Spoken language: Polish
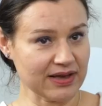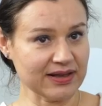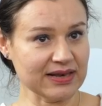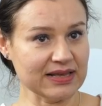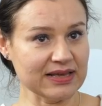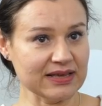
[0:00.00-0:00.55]

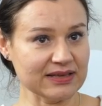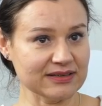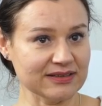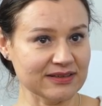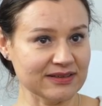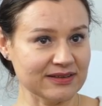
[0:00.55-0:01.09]
ale
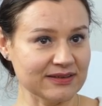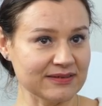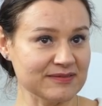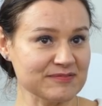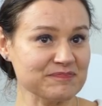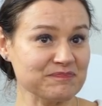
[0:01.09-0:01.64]

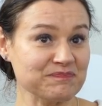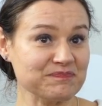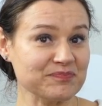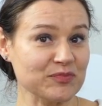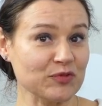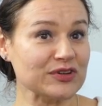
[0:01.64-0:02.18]
e,
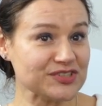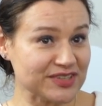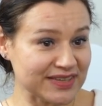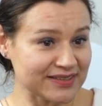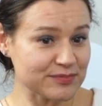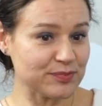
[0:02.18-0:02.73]
no
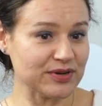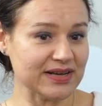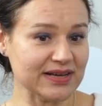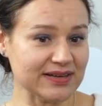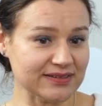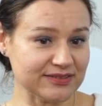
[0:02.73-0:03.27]
właśnie na tym
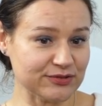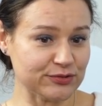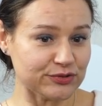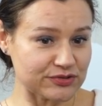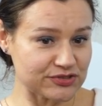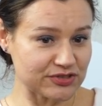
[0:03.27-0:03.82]
polega e,
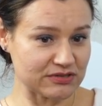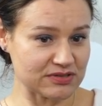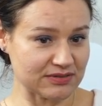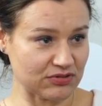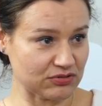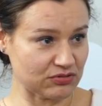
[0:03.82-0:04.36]
trudność tego
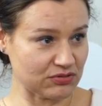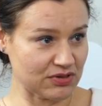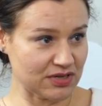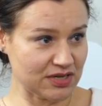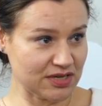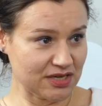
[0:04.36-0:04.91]
zawodu
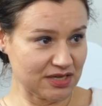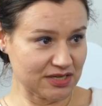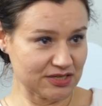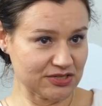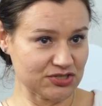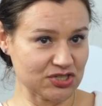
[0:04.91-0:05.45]

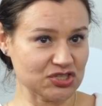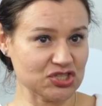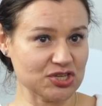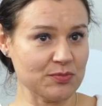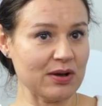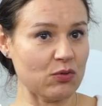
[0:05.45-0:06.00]
że
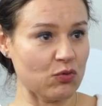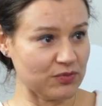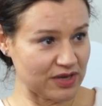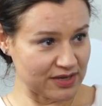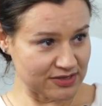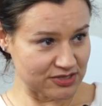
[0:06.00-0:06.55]
trzeba
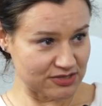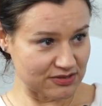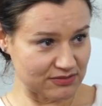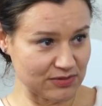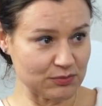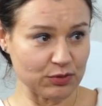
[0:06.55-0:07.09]
umieć
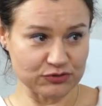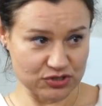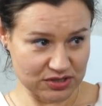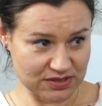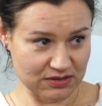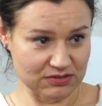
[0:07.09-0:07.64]
mimo
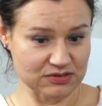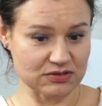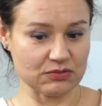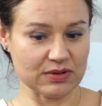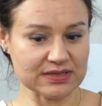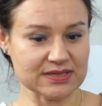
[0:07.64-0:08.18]
wszystko
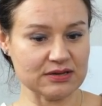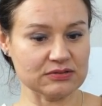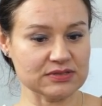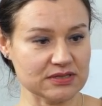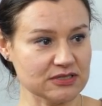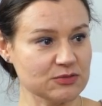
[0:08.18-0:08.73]
sytuację
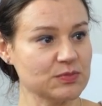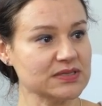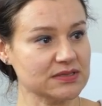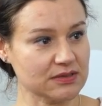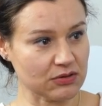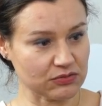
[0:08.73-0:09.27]
ocenić
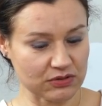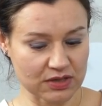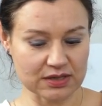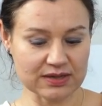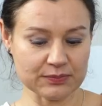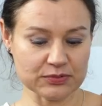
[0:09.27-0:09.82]
bezstronnie
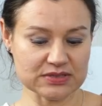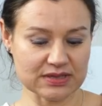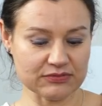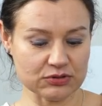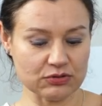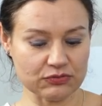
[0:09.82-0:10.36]
i na
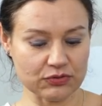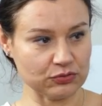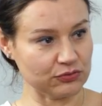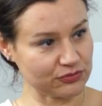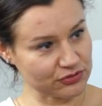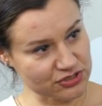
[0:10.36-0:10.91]
podstawie
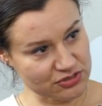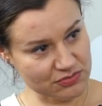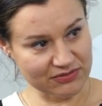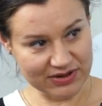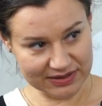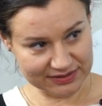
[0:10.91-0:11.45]
dowodów, które się
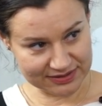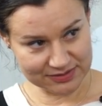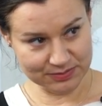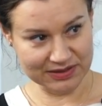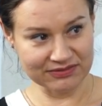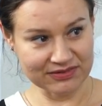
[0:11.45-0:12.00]
ma w aktach
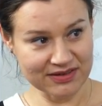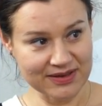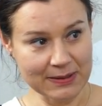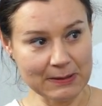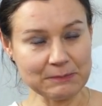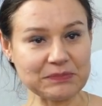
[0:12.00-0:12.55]
sprawy,
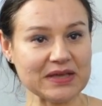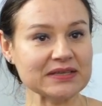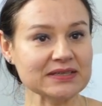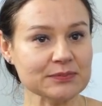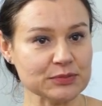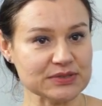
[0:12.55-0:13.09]
a
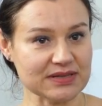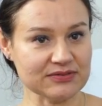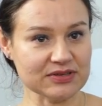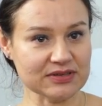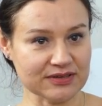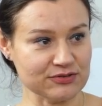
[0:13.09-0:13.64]
nie na
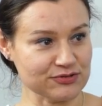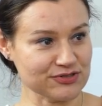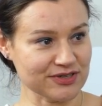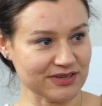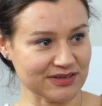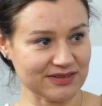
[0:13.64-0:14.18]
podstawie tego,
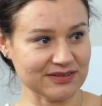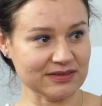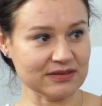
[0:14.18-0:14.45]
że e,